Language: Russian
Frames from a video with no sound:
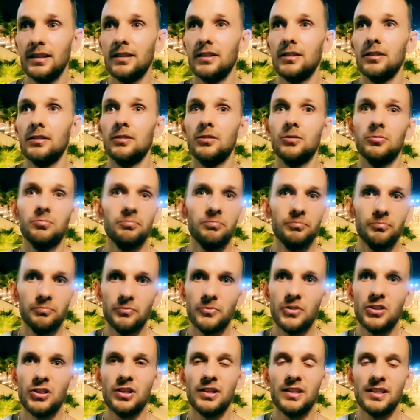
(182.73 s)
э,
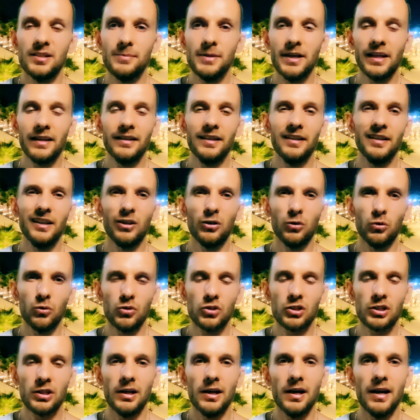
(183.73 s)
чрезмерная
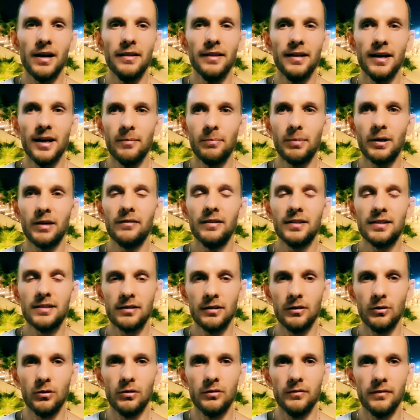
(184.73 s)
нагрузка, она
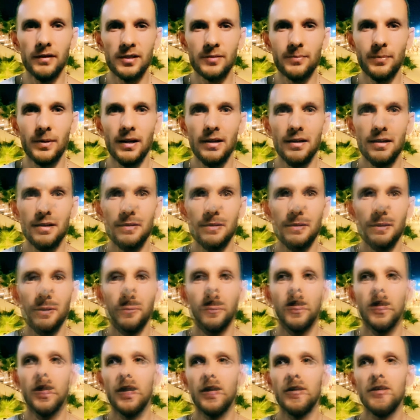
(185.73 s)
провоцирует воспаление.
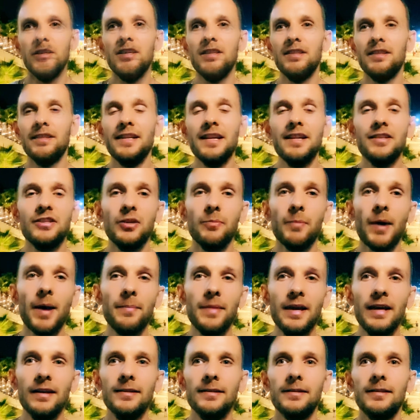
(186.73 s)
И третий
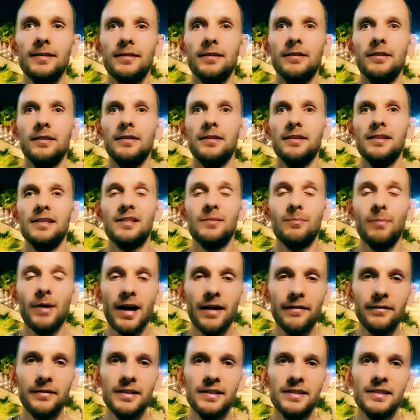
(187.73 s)
момент,
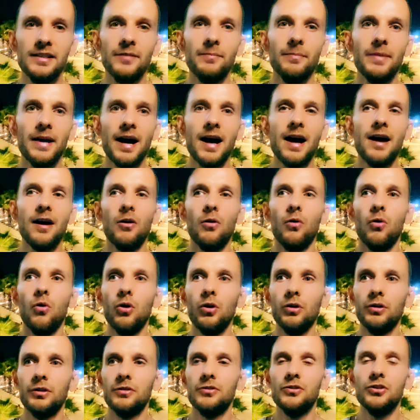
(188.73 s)
избавьте себя
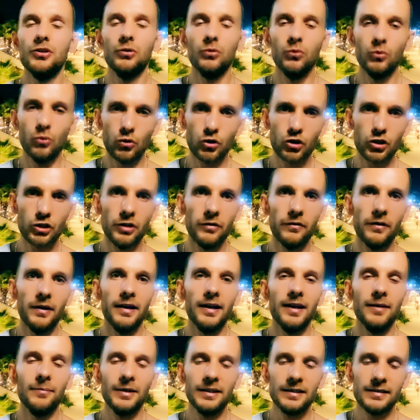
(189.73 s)
от ненужного
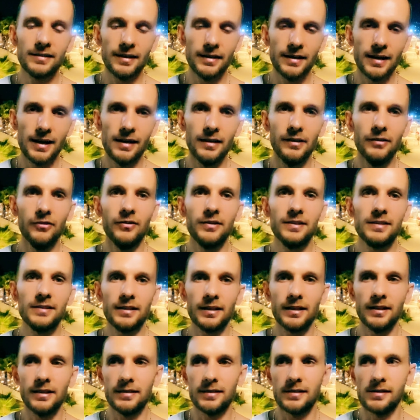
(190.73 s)
эмоционального
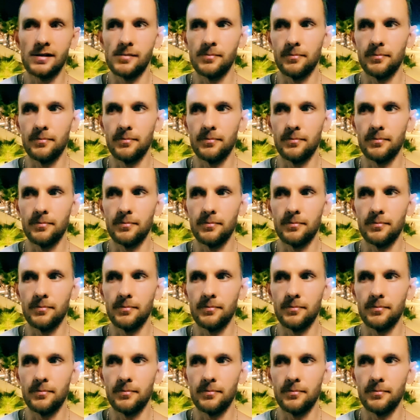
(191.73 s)
стресса.